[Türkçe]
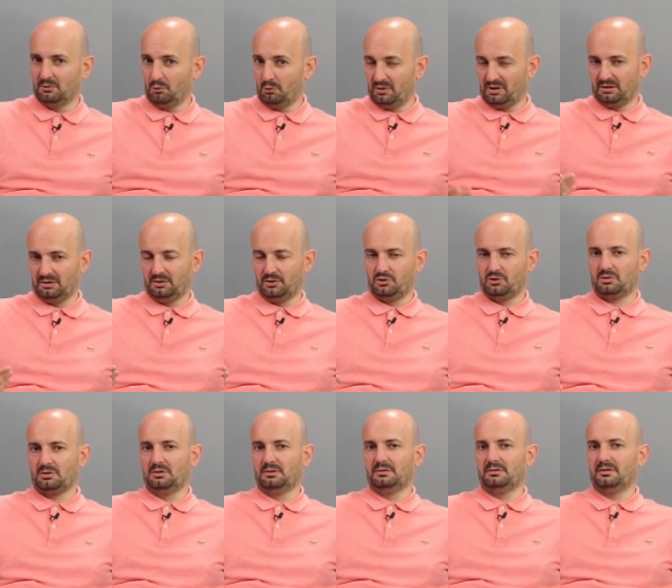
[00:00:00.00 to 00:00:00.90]
var. Ona kadar
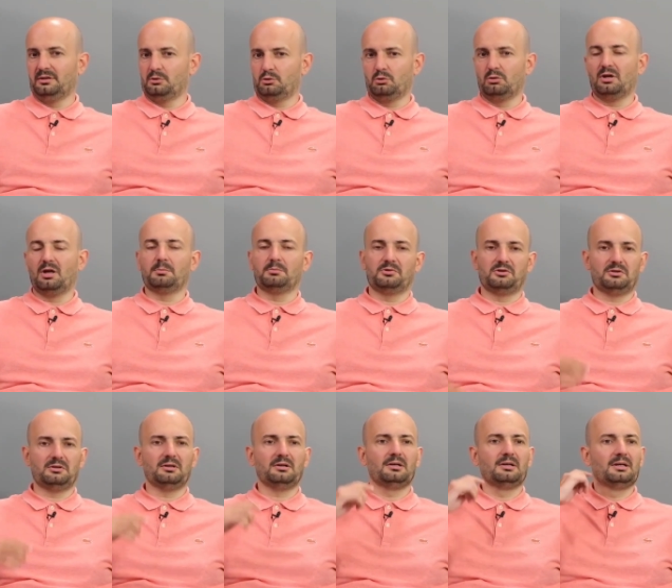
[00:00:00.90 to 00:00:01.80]
açıklanır diye
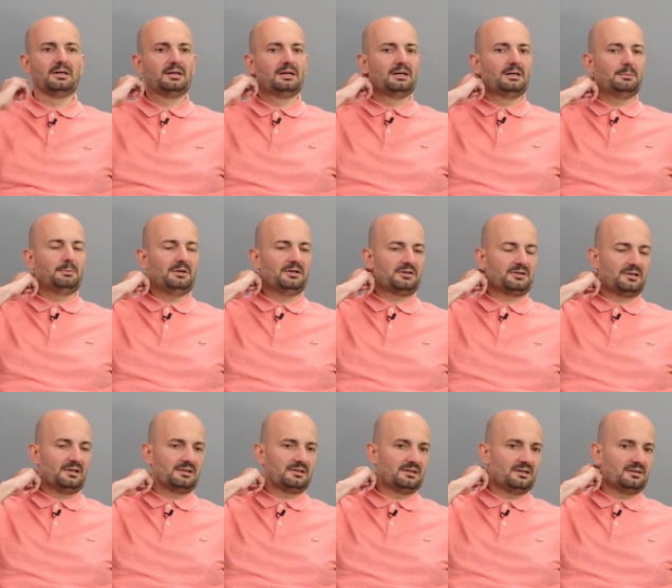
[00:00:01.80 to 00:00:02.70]
söylenmişti.
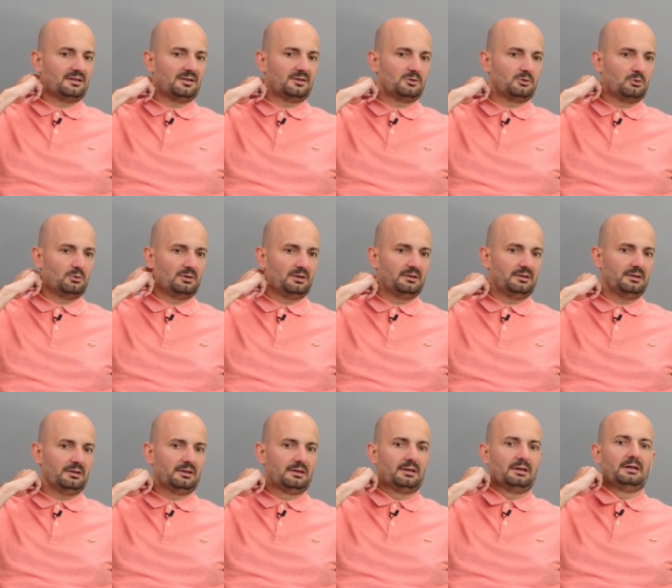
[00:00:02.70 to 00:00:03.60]
Başkan zaten
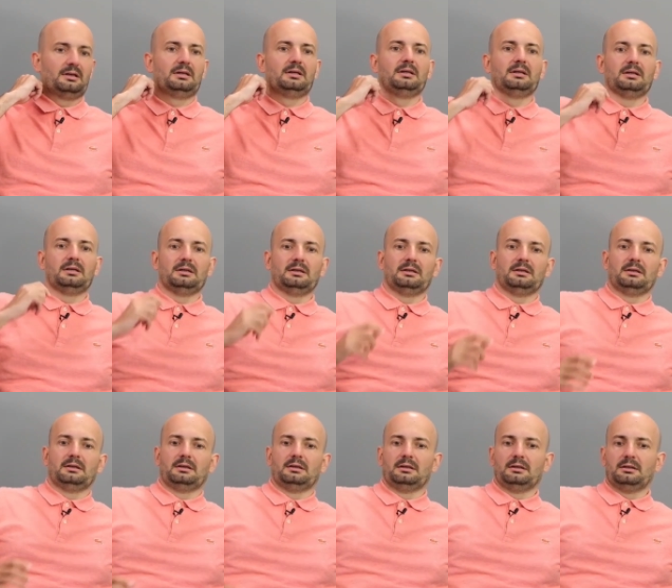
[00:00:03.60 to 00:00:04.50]
söyledi.
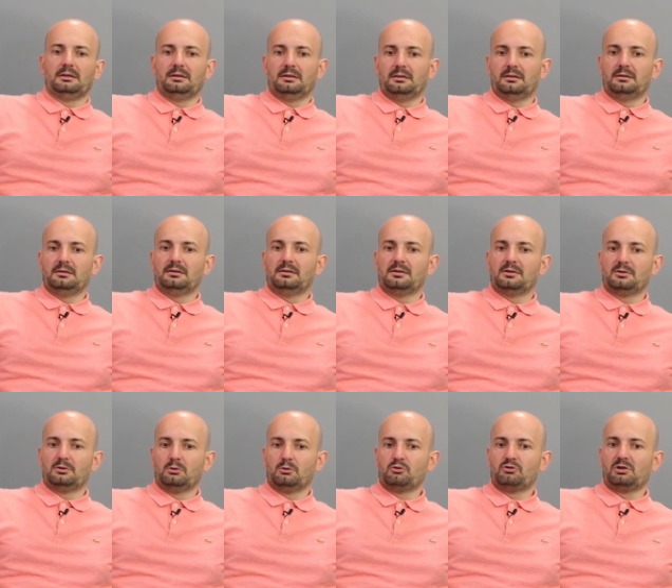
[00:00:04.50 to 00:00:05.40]
E,
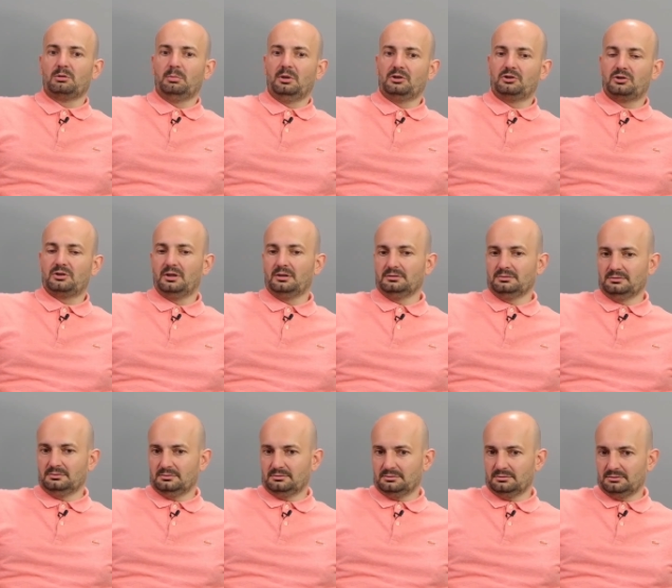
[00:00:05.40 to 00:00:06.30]
sonuçta başkan
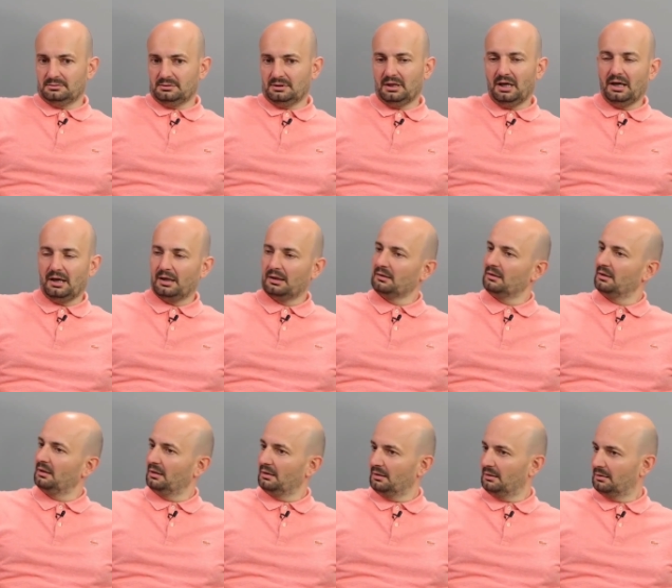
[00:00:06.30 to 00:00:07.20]

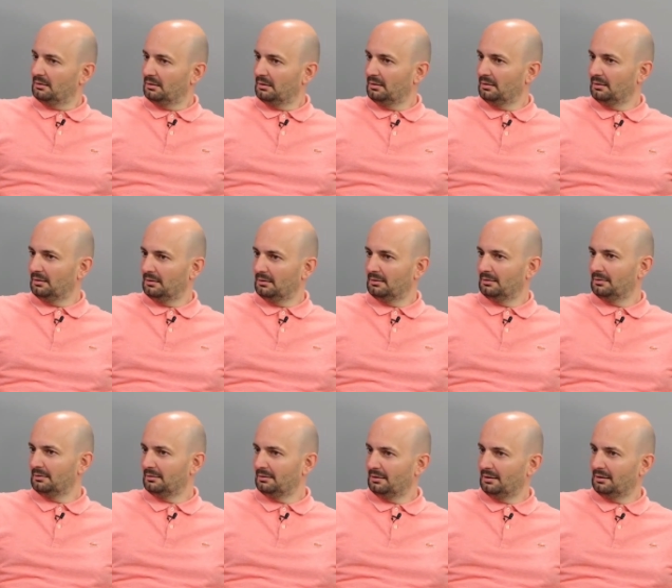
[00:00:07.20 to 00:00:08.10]
garantiye gitti.
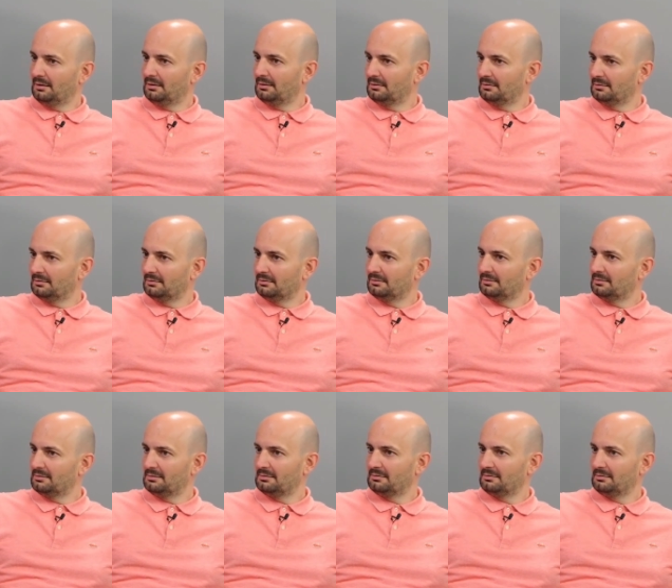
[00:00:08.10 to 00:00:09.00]
Yani
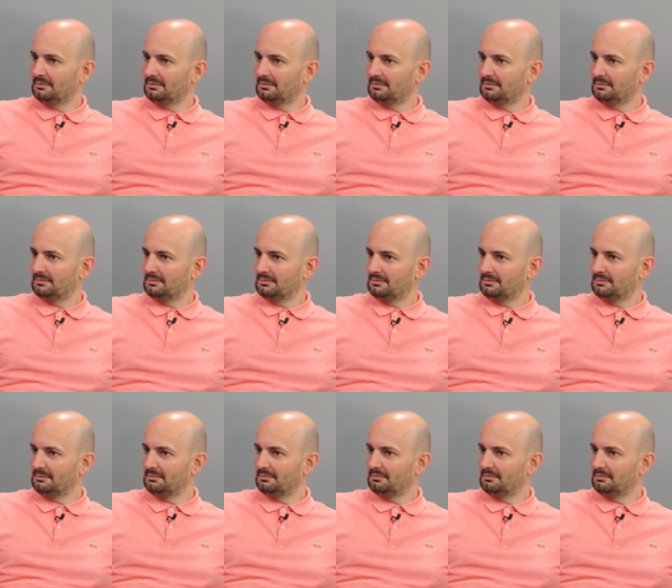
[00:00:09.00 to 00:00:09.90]

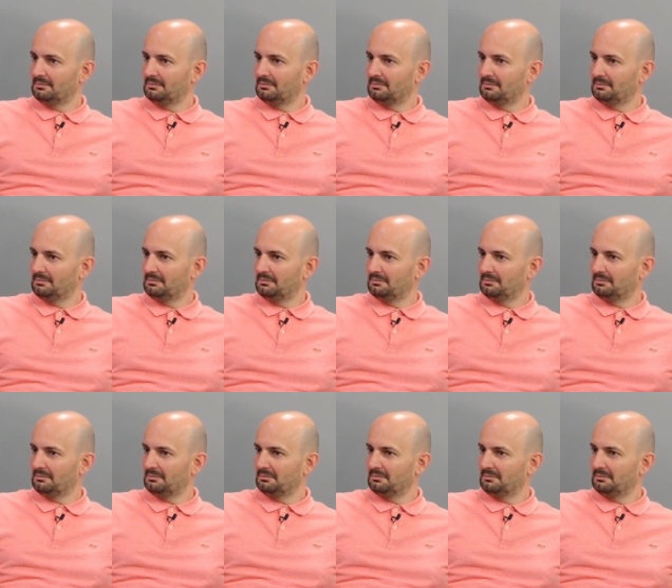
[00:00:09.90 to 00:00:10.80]
Doğru Başka olanı yaptı.
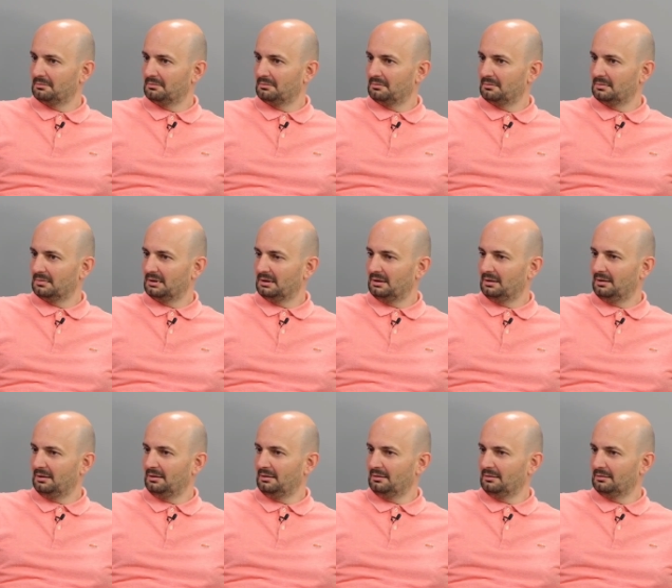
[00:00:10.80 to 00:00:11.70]
da yoktu ya bence.
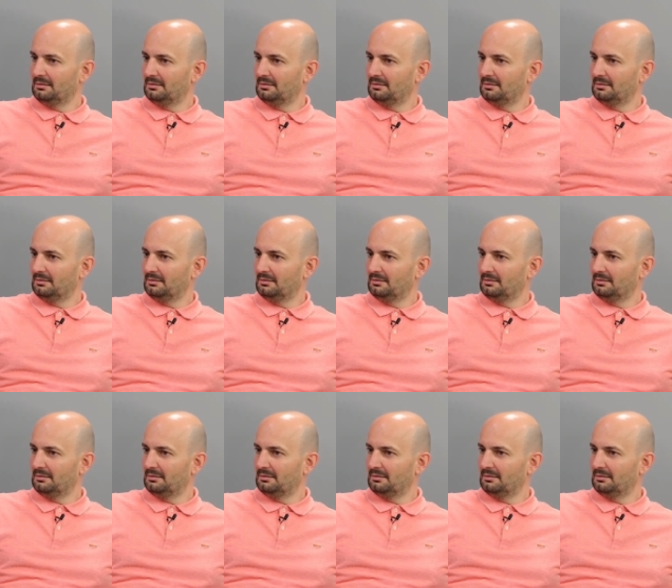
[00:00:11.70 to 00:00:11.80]
Doğru olanı